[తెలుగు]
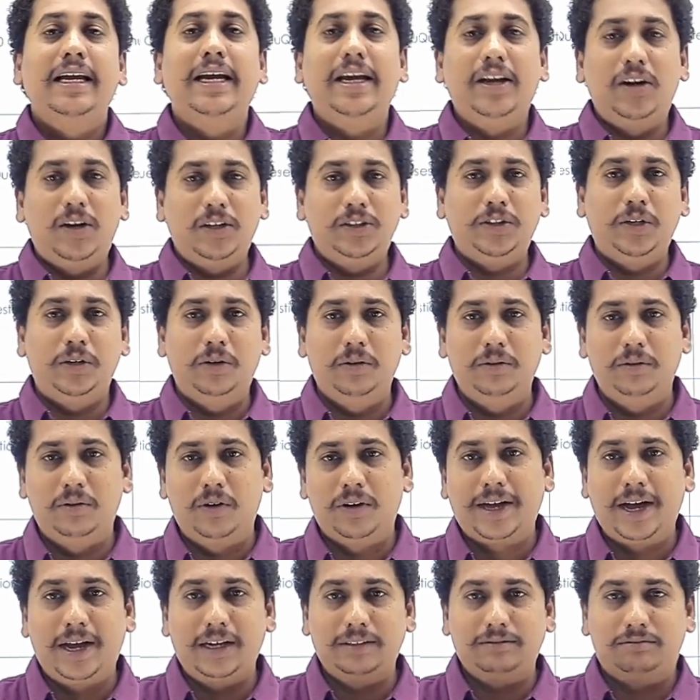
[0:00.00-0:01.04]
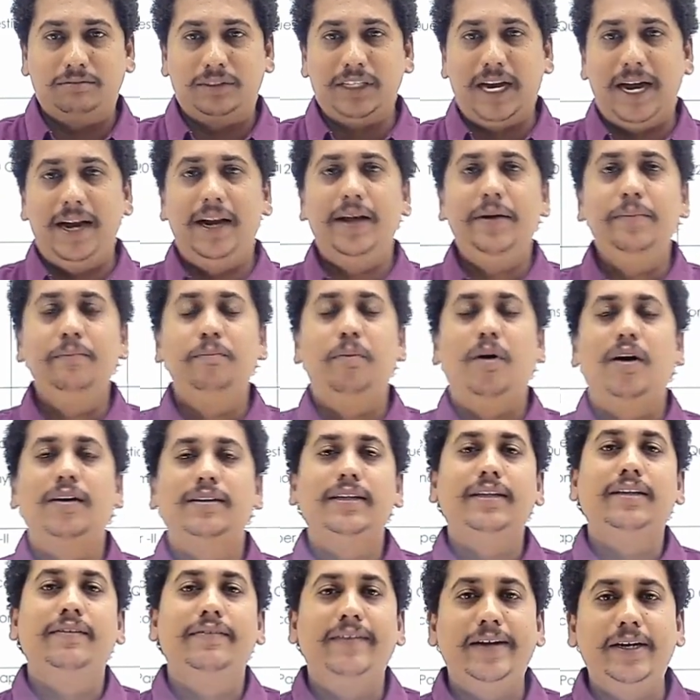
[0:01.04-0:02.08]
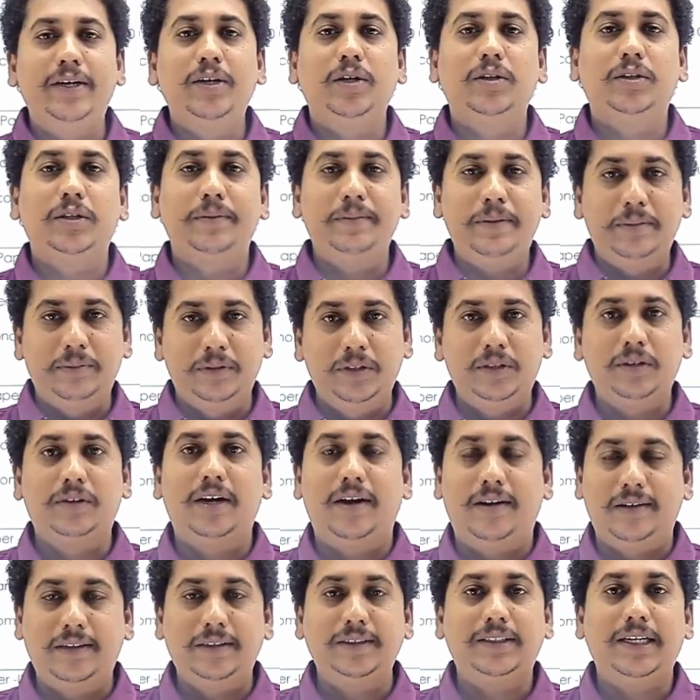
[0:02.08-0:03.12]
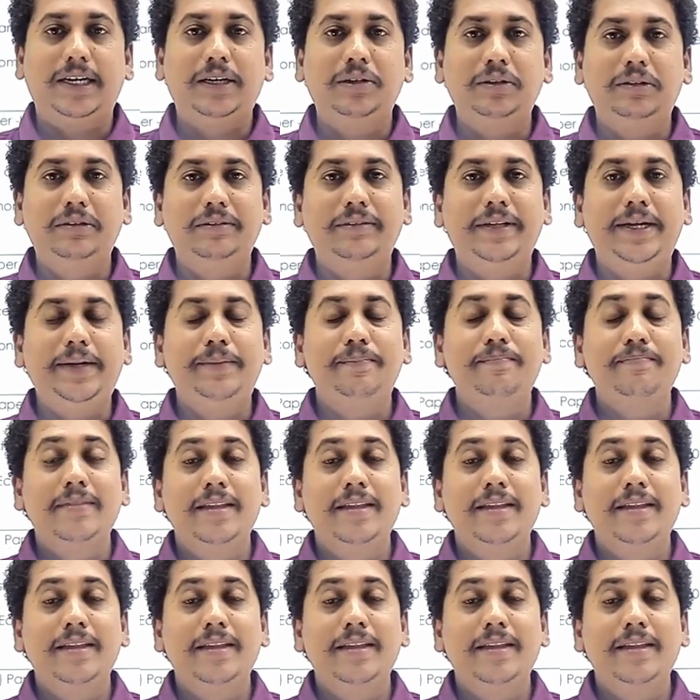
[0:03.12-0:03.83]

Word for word: ఈరోజు ఒక చాలా ఇంపార్టెంట్ వీడియోతో మీ ముందుకు రావడం జరుగుతుంది